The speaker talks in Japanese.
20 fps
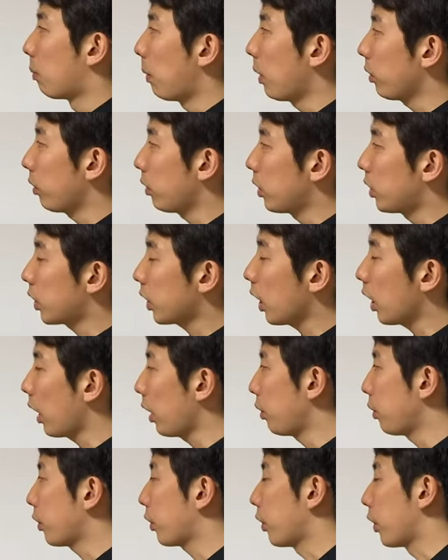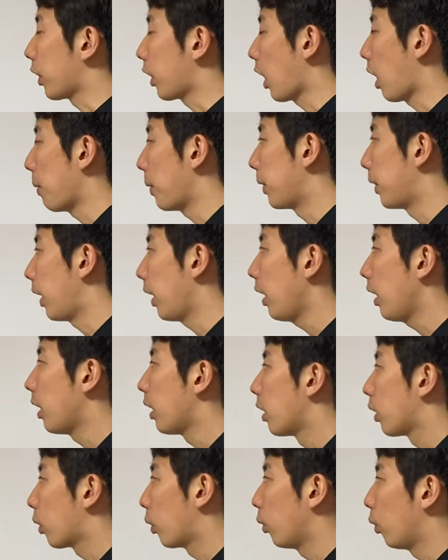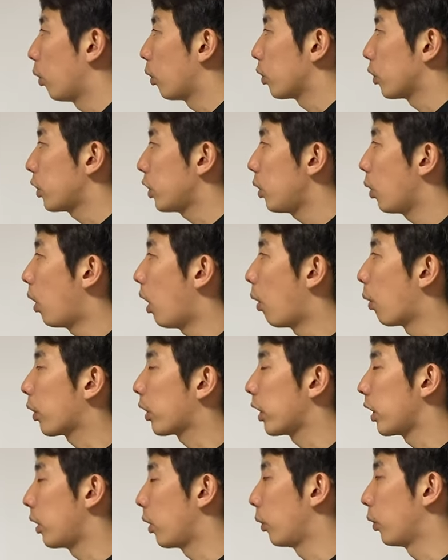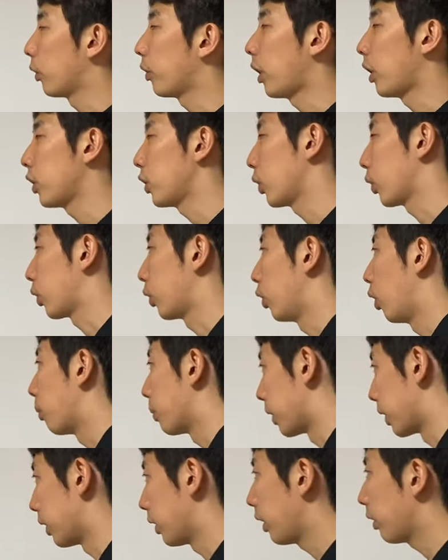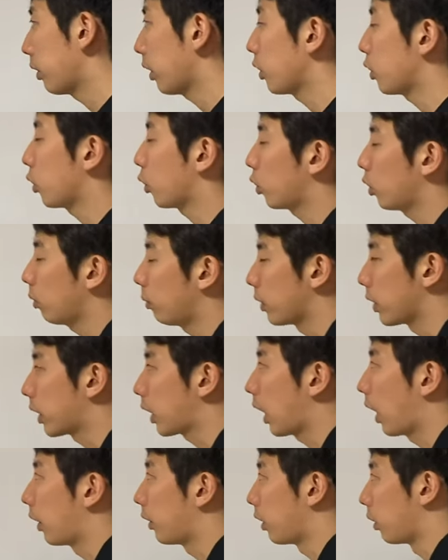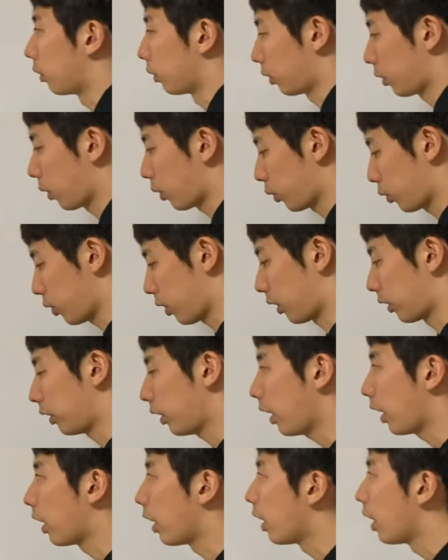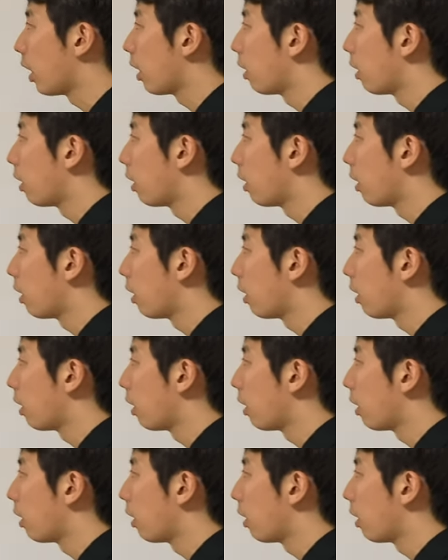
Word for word: まず1から N 引く1回目で、この白、青、黄色の3色のみで3色とも1回は出るっていうことなんで、